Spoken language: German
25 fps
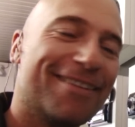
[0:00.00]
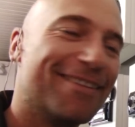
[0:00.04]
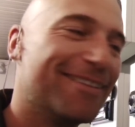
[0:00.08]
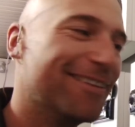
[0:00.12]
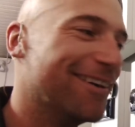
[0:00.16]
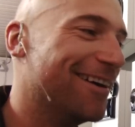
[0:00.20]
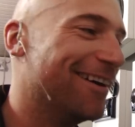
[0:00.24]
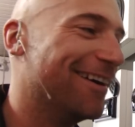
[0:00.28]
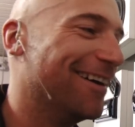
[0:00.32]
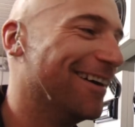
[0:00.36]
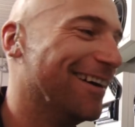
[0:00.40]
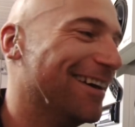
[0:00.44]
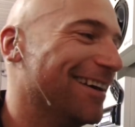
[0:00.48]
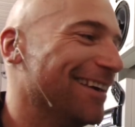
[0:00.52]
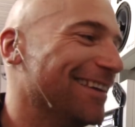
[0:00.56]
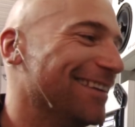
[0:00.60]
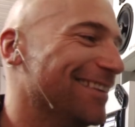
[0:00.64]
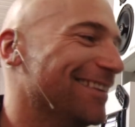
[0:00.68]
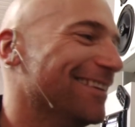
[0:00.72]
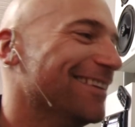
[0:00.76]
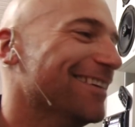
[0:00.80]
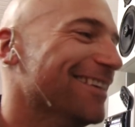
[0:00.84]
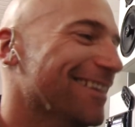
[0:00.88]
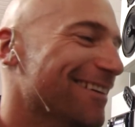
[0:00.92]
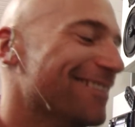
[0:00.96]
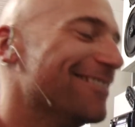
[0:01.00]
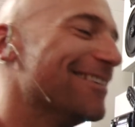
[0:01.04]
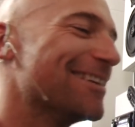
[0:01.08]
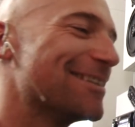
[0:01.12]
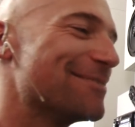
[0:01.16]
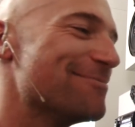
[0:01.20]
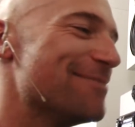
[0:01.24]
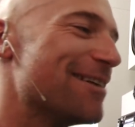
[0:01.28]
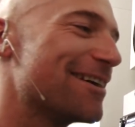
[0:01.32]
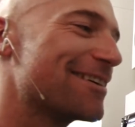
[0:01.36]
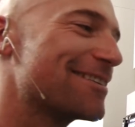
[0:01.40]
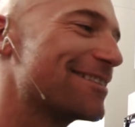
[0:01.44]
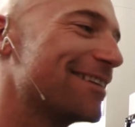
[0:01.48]
Nein. Nein?
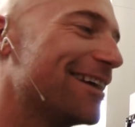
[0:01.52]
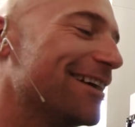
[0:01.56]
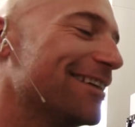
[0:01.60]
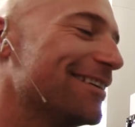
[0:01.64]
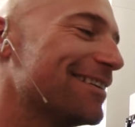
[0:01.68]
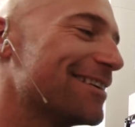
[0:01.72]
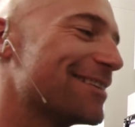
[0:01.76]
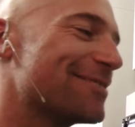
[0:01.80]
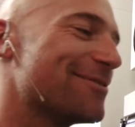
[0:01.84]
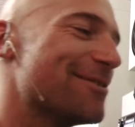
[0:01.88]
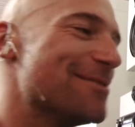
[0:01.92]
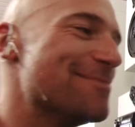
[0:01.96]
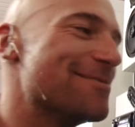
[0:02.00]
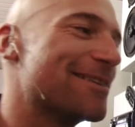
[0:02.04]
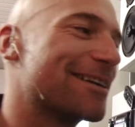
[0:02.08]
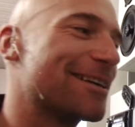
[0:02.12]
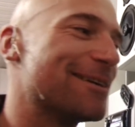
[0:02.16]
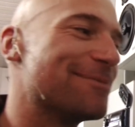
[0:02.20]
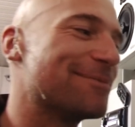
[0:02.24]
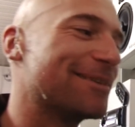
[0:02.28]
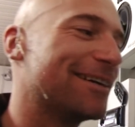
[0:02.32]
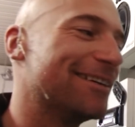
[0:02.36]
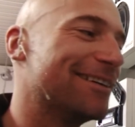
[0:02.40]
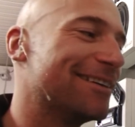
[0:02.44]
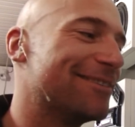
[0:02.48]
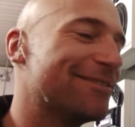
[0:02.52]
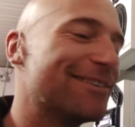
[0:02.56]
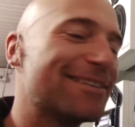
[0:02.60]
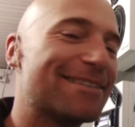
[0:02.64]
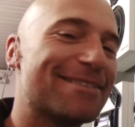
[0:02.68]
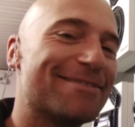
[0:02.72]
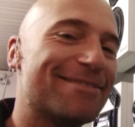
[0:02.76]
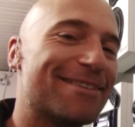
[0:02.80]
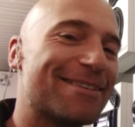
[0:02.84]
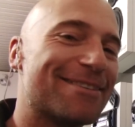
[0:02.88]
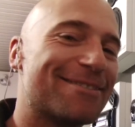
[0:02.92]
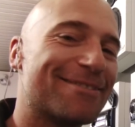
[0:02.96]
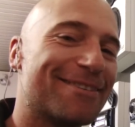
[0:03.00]
Was machst du dann? Das wollen wir, glaube ich, gar nicht
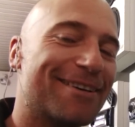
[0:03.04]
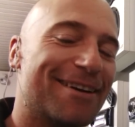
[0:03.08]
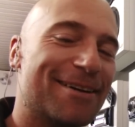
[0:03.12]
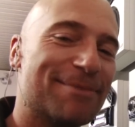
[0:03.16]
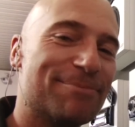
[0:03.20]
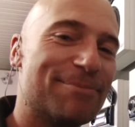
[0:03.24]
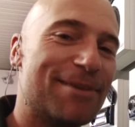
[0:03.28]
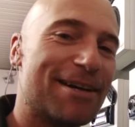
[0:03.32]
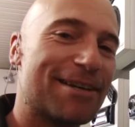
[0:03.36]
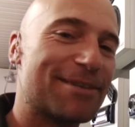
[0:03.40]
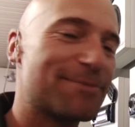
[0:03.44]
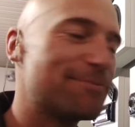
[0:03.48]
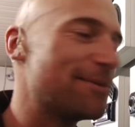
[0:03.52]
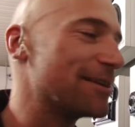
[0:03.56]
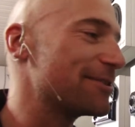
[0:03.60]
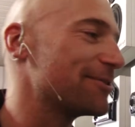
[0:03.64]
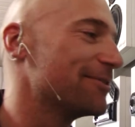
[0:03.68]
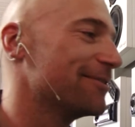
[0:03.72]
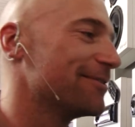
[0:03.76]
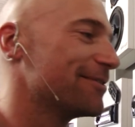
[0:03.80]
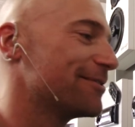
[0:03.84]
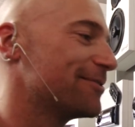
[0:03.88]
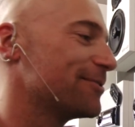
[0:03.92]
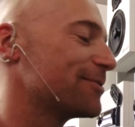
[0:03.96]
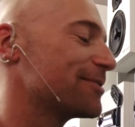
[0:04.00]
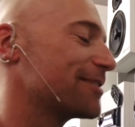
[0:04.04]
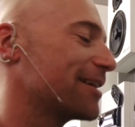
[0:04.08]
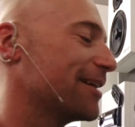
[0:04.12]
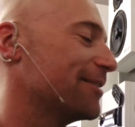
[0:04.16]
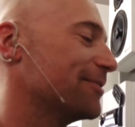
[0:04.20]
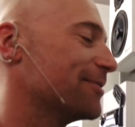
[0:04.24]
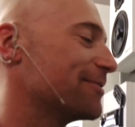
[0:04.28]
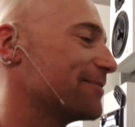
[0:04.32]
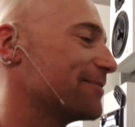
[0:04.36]
wissen, was du gerade machst. Machst du äh, gerade